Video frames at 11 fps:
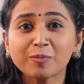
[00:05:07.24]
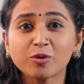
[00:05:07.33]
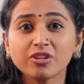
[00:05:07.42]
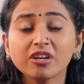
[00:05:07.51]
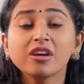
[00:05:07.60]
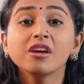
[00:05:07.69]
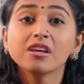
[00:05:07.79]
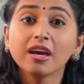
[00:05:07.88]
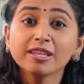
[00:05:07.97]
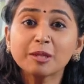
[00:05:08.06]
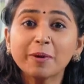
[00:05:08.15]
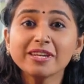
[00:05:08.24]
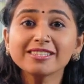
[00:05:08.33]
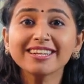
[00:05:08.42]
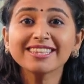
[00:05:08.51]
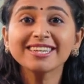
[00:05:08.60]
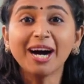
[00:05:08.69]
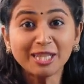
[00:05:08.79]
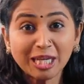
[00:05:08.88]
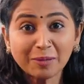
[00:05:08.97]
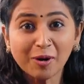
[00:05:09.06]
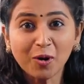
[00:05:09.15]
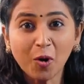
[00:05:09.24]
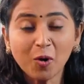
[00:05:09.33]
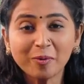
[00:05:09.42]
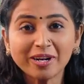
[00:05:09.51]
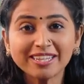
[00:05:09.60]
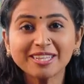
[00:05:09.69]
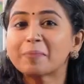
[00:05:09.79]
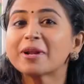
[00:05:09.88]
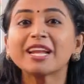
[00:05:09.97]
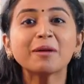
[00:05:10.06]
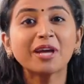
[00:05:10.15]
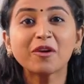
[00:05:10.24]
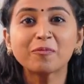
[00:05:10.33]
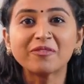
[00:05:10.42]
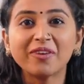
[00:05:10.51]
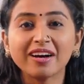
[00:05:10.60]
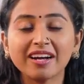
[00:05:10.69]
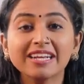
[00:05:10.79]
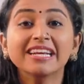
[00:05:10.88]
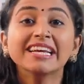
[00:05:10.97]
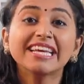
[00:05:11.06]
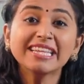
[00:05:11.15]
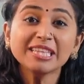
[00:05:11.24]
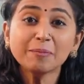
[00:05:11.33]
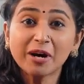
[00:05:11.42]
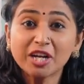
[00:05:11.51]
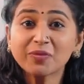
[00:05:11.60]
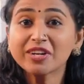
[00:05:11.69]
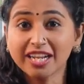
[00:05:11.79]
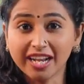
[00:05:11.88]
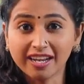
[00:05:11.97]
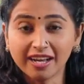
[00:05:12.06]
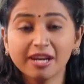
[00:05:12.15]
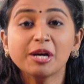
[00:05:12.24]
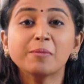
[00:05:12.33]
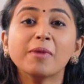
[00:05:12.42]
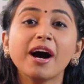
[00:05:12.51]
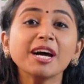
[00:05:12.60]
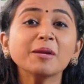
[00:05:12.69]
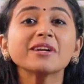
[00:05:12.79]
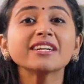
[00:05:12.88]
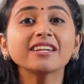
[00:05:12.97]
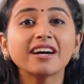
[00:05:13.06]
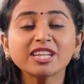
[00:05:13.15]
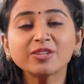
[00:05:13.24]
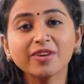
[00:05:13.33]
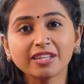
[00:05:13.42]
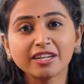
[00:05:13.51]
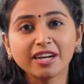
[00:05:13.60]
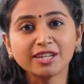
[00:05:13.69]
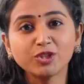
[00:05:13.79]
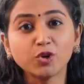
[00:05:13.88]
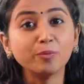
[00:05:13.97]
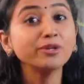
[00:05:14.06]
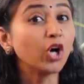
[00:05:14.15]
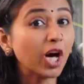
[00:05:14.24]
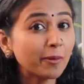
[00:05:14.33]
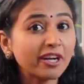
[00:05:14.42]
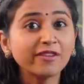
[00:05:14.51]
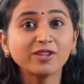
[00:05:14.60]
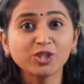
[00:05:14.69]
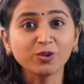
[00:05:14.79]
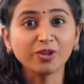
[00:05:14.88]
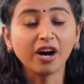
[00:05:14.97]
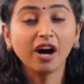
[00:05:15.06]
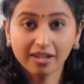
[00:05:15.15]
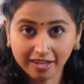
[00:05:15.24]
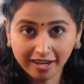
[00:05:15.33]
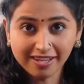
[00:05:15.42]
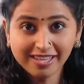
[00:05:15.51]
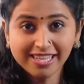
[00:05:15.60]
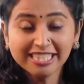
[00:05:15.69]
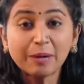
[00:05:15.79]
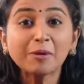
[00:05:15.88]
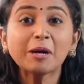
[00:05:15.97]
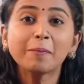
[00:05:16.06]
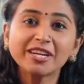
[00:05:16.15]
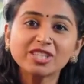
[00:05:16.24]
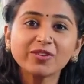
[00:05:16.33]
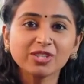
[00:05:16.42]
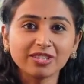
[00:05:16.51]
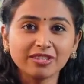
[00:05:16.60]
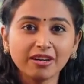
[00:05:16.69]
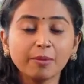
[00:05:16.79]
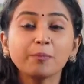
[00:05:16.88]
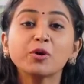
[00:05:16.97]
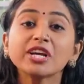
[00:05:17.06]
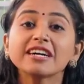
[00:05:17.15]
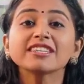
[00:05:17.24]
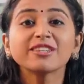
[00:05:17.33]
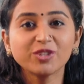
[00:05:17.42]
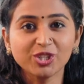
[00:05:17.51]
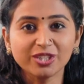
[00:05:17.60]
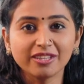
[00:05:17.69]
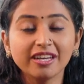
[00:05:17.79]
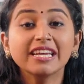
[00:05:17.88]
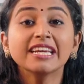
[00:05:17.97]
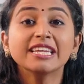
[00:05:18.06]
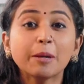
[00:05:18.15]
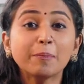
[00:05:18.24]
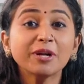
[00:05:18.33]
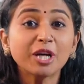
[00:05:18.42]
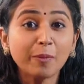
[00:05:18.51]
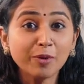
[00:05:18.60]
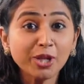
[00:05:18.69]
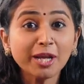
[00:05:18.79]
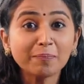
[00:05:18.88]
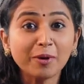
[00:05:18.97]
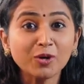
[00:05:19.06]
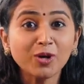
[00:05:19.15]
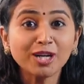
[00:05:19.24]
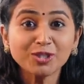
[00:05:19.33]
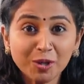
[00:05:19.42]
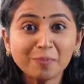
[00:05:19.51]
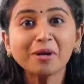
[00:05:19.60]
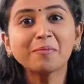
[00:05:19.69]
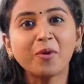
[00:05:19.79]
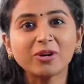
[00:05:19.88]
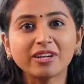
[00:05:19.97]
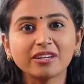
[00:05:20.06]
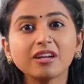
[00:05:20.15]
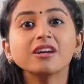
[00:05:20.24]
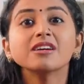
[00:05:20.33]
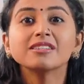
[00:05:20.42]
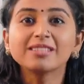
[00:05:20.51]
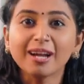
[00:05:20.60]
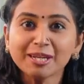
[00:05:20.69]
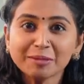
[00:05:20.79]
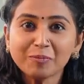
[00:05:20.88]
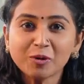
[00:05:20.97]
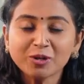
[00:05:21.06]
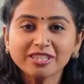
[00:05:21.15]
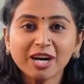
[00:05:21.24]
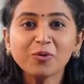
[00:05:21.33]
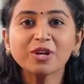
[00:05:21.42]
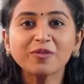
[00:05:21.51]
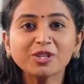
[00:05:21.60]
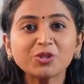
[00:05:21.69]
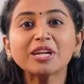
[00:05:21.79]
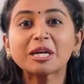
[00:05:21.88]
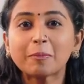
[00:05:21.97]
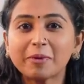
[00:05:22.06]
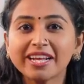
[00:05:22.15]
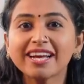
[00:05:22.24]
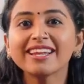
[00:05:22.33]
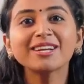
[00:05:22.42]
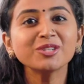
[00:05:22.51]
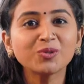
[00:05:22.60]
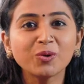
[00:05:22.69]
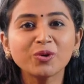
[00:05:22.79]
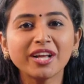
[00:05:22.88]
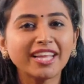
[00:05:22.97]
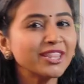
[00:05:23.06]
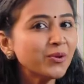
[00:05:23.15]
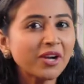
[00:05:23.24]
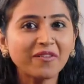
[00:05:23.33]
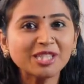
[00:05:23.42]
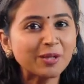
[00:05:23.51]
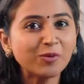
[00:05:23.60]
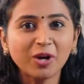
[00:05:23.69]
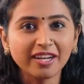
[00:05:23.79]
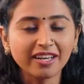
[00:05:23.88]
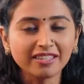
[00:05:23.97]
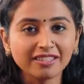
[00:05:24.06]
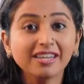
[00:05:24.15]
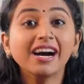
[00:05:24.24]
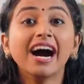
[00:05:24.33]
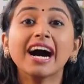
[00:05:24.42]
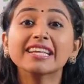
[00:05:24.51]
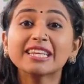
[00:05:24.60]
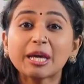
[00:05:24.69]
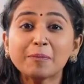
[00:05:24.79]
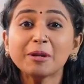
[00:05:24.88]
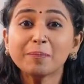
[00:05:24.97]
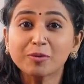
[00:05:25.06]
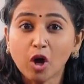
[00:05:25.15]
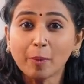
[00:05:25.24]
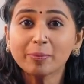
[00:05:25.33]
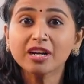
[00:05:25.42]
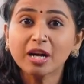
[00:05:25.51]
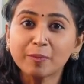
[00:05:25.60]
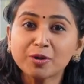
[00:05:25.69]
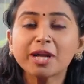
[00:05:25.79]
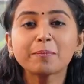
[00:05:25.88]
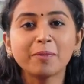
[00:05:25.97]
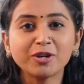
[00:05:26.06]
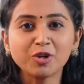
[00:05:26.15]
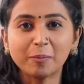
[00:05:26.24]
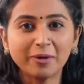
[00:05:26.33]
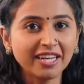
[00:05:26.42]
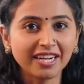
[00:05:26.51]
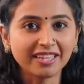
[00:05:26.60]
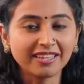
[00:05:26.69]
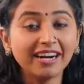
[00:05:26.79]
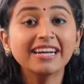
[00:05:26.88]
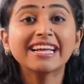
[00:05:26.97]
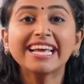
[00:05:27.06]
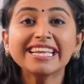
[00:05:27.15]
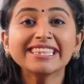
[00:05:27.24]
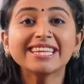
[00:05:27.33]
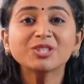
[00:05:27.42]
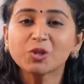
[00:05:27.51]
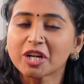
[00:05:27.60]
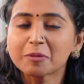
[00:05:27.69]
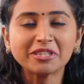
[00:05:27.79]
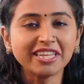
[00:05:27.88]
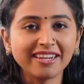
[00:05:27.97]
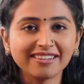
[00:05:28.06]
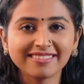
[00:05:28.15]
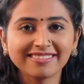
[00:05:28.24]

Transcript: வரும்போது எதிர்த்து பேசுறது அதிகமாக கோவப்படுறது அப்படிலாம் பிஹேவ் பண்ணுவாங்க இந்த பருவ நிலையில் மாறுபட்ட கருத்து வருதுங்கிறது ரொம்ப நார்மலான விஷயம் தான் ஆனால் நமக்கு பிடிச்ச விஷயத்த பிடிக்காத விஷயத்த எப்படி கம்யூனிகேட் பண்ணுங்கிறது ரொம்ப இம்பார்ட்டன்ட் சண்டை போட்டு தான் ஒரு விஷயம் எனக்கு பிடிக்கலன்னு சொல்லணும்னா எந்த ஒரு அவசியமும் கிடையாது அது எப்படி ப்ராப்பராக கம்யூனிகேட் பண்றோம் அப்படிங்கறது தான் இந்த தொடர்பு திறன்